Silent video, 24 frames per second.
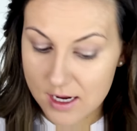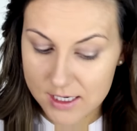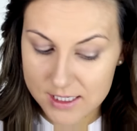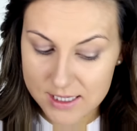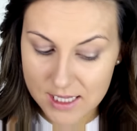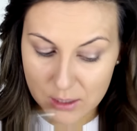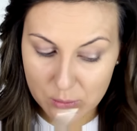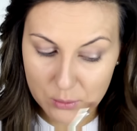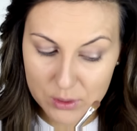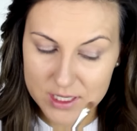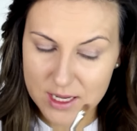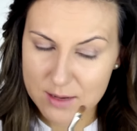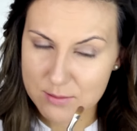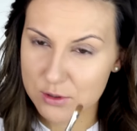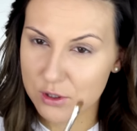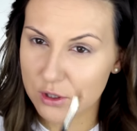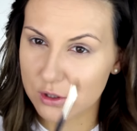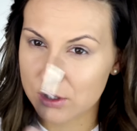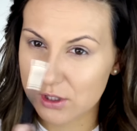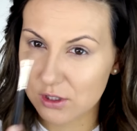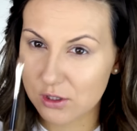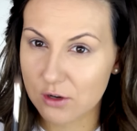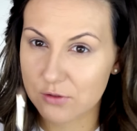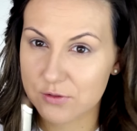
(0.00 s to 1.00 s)
I nakładamy
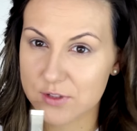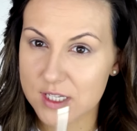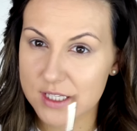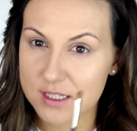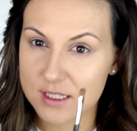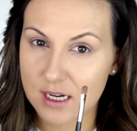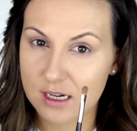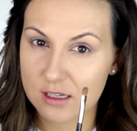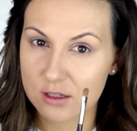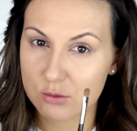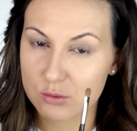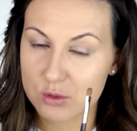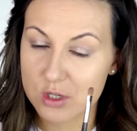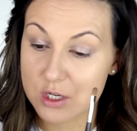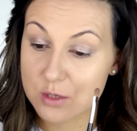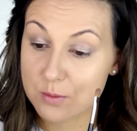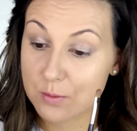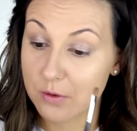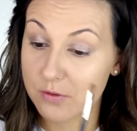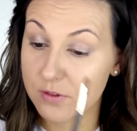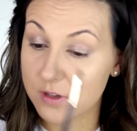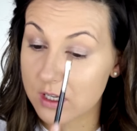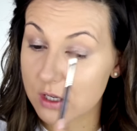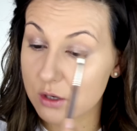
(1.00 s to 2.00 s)
go tylko w centralną część
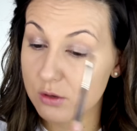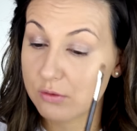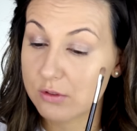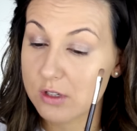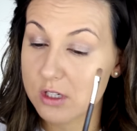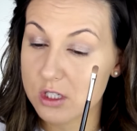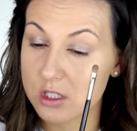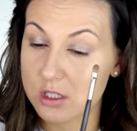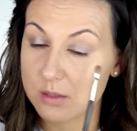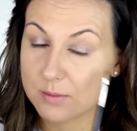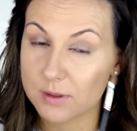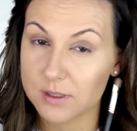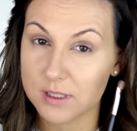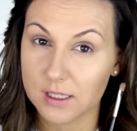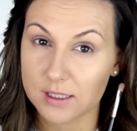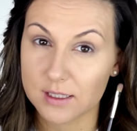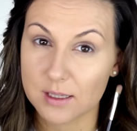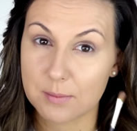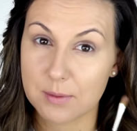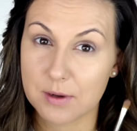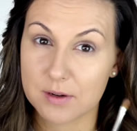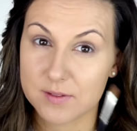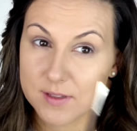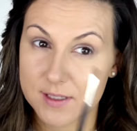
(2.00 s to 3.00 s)
powieki, również żeby tak
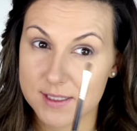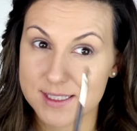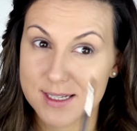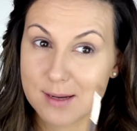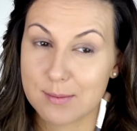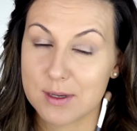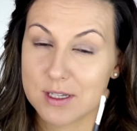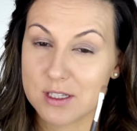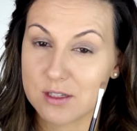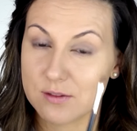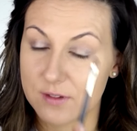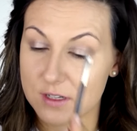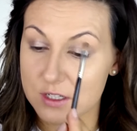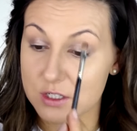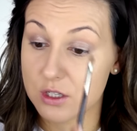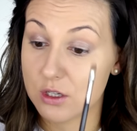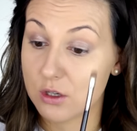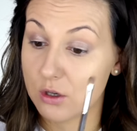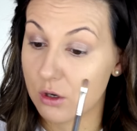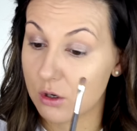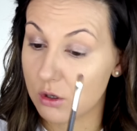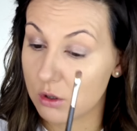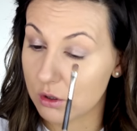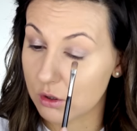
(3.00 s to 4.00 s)
naprawdę zabazować
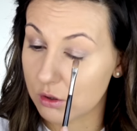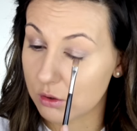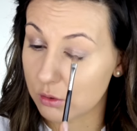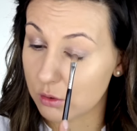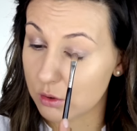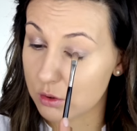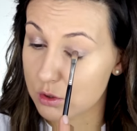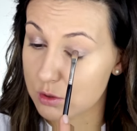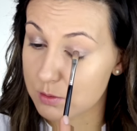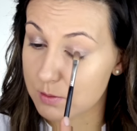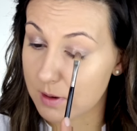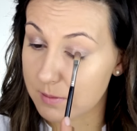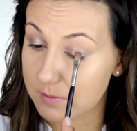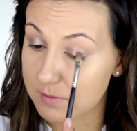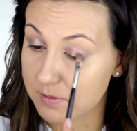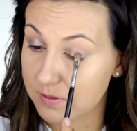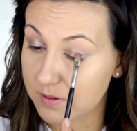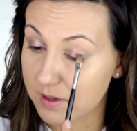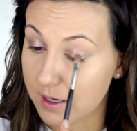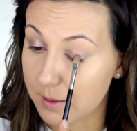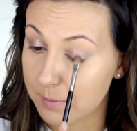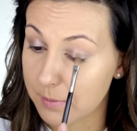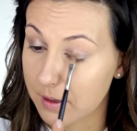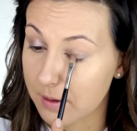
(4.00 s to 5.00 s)
ten kolor, który już mamy
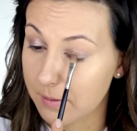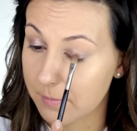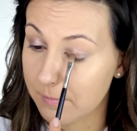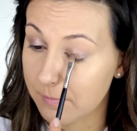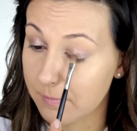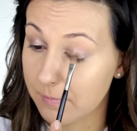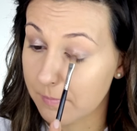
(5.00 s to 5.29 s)
w kremie.